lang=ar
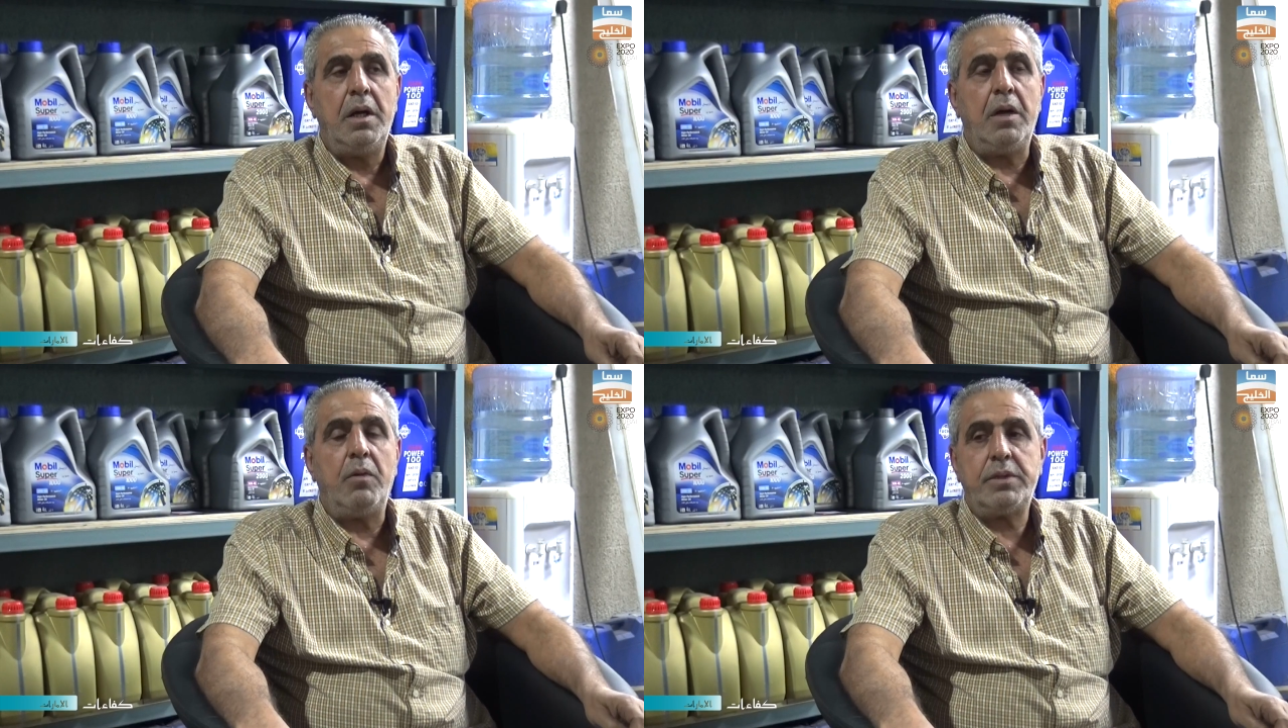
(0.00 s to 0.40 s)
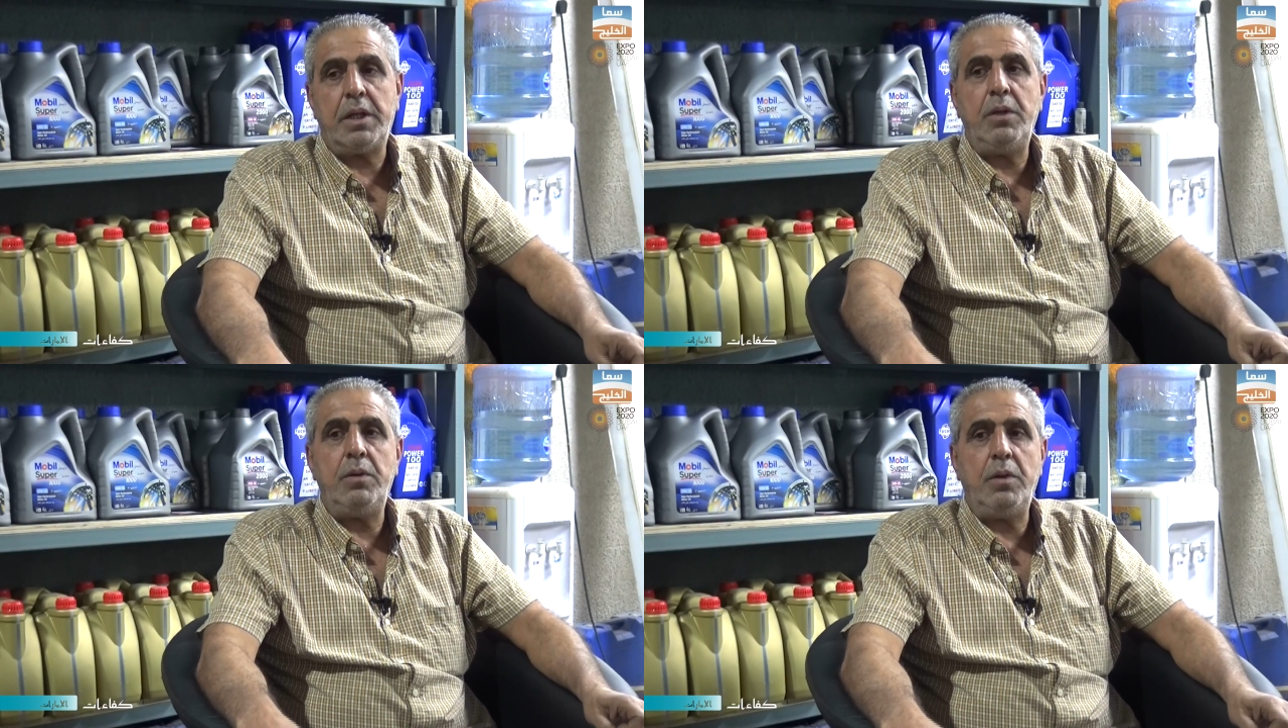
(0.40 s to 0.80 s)
ايه
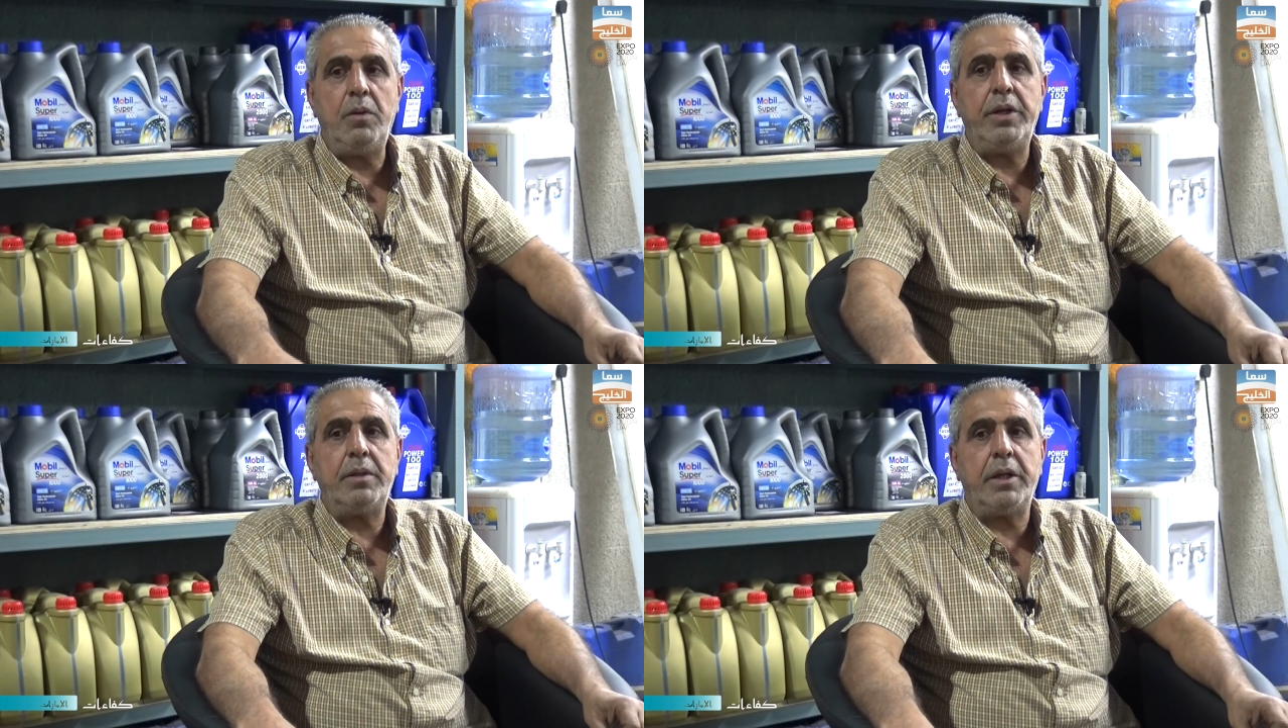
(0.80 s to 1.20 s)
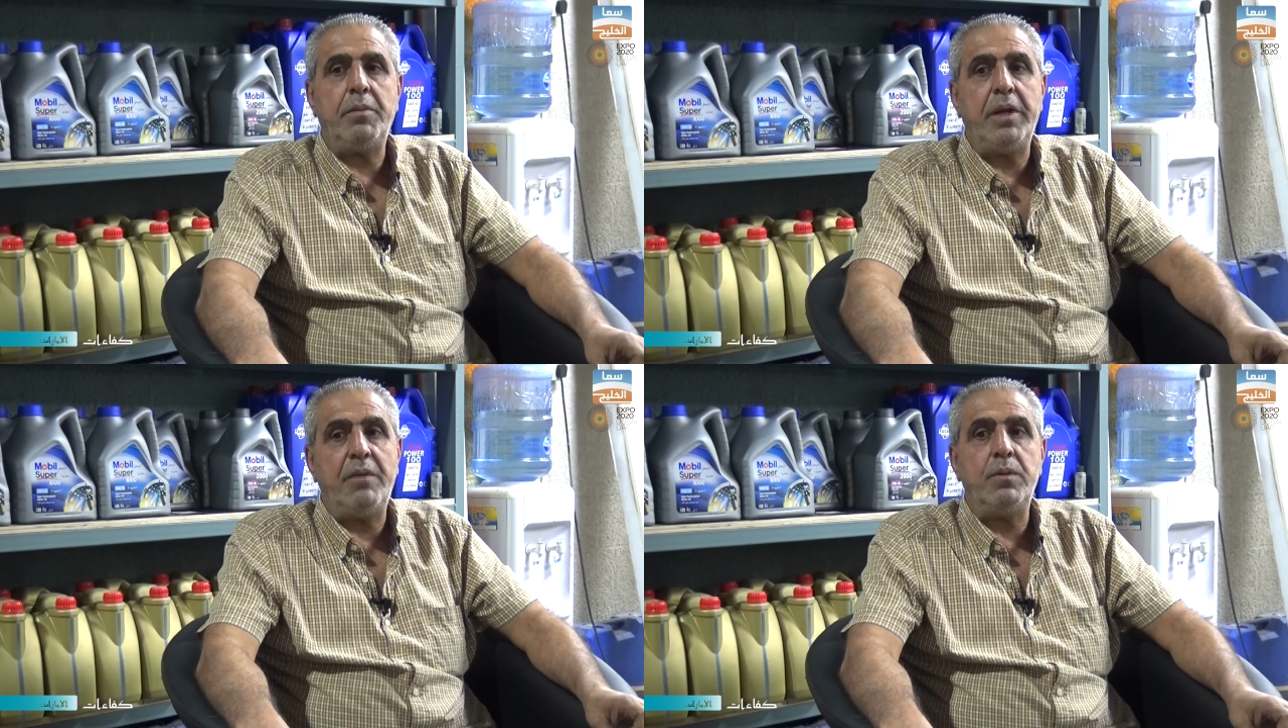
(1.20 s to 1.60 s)
وصل هون
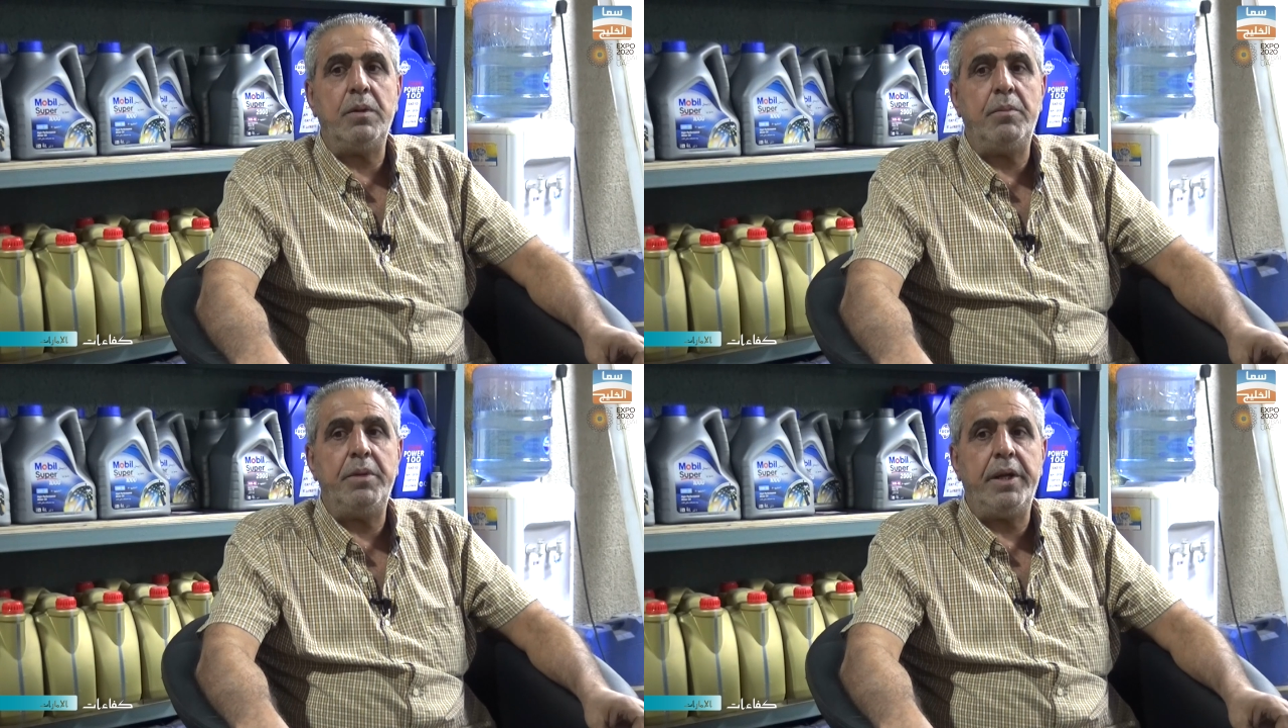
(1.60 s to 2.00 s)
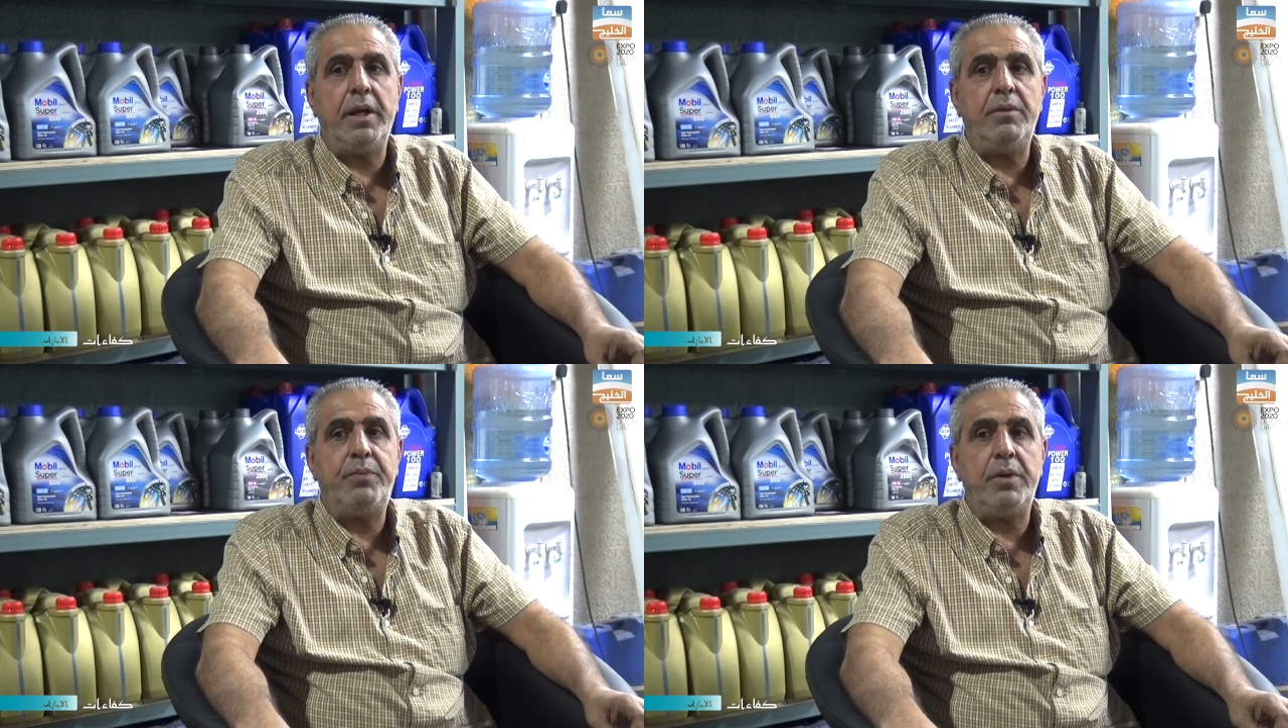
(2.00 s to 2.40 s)
تقريبا من
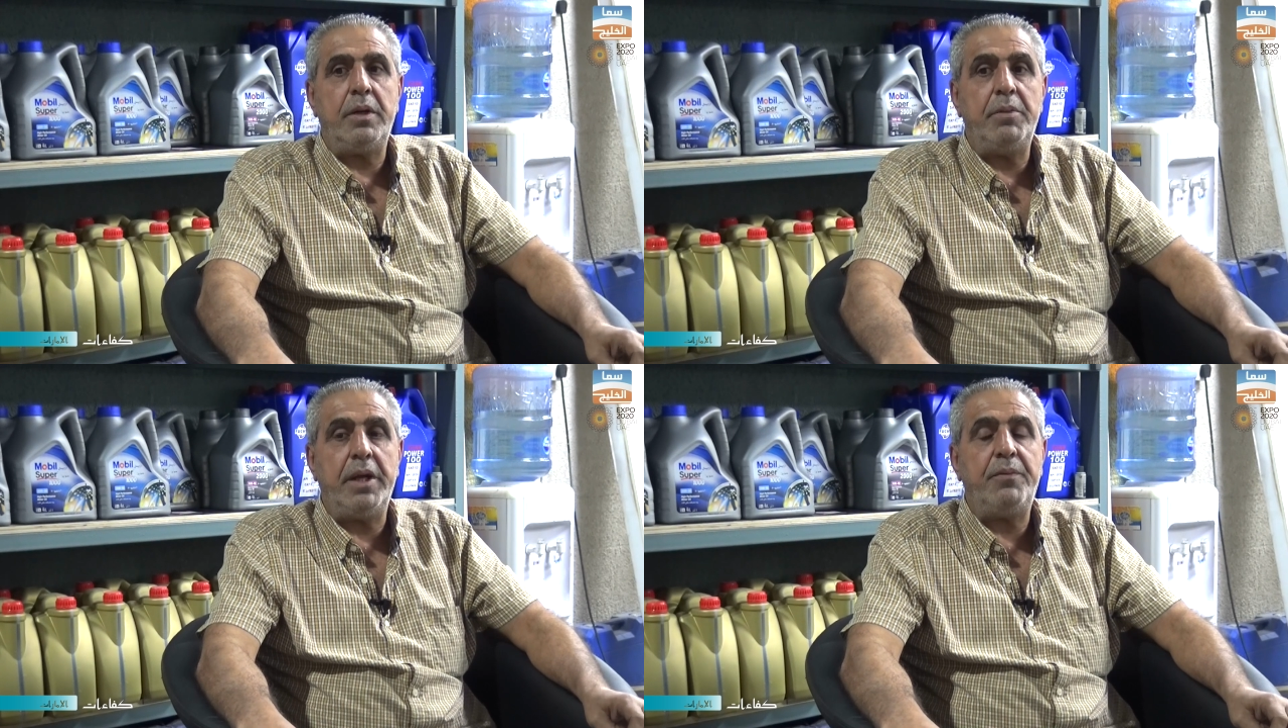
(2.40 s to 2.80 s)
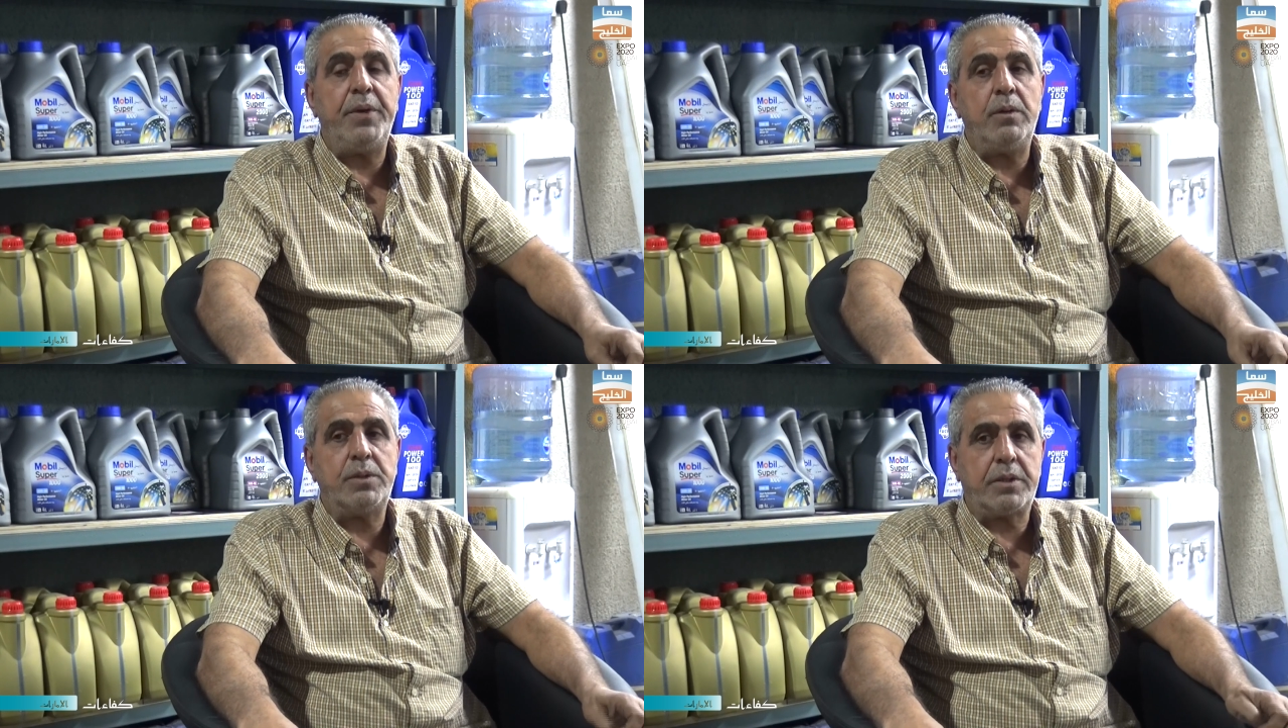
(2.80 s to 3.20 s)
1000 من
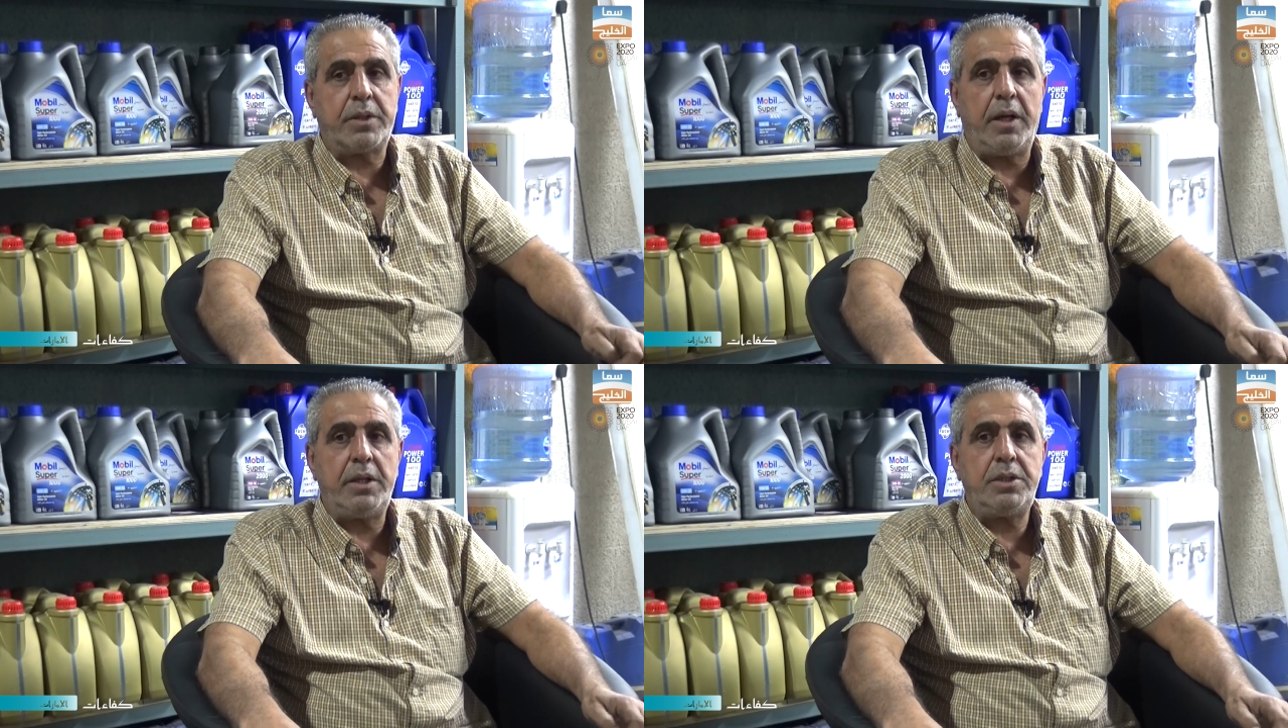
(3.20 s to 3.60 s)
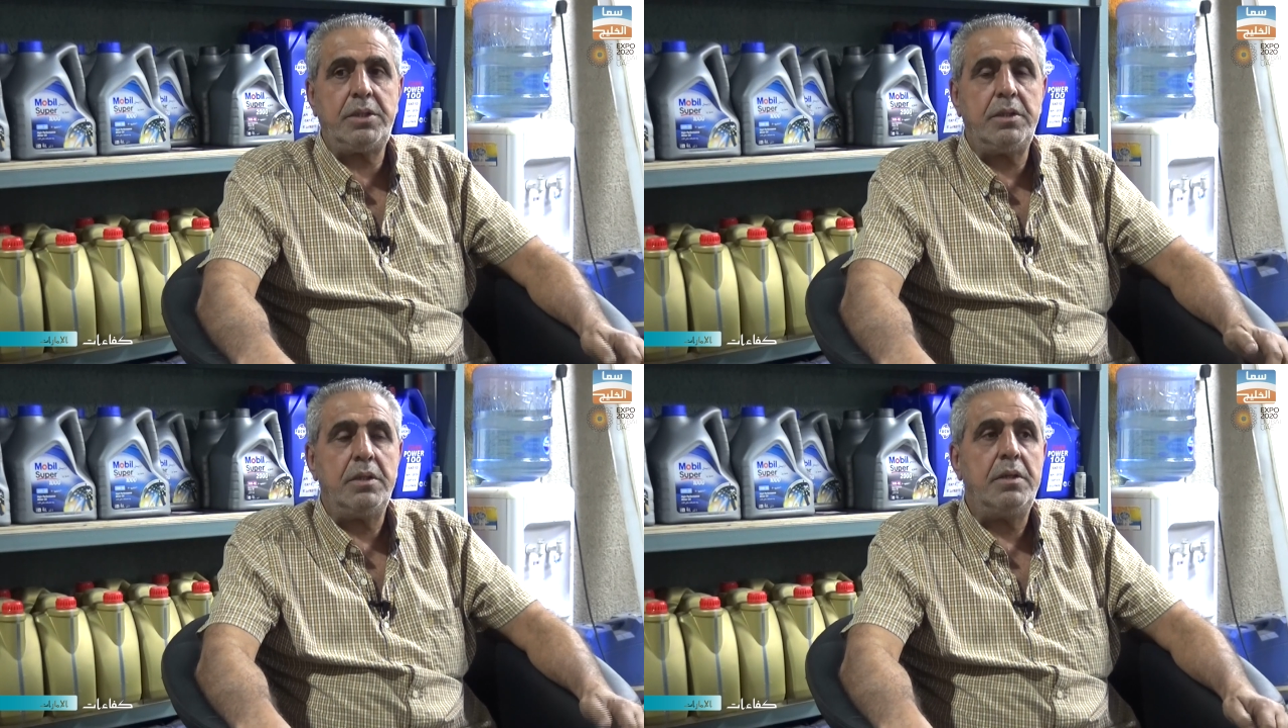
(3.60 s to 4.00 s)

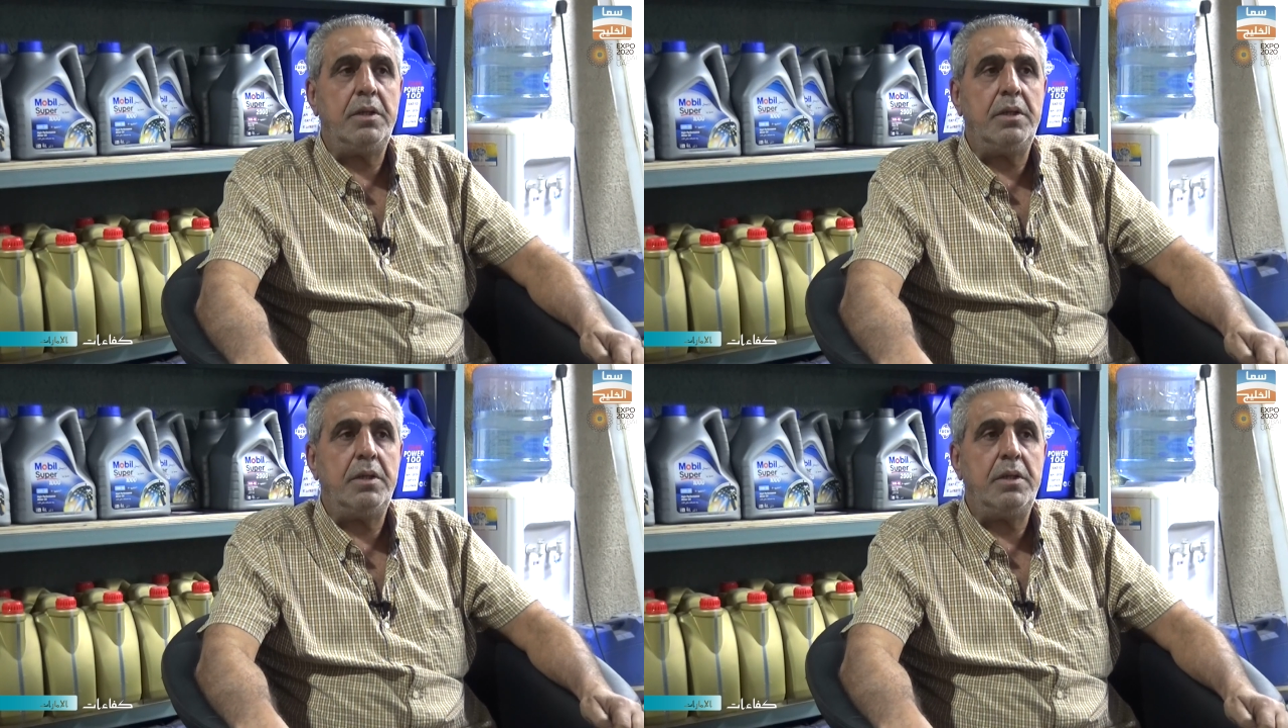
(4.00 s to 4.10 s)
2016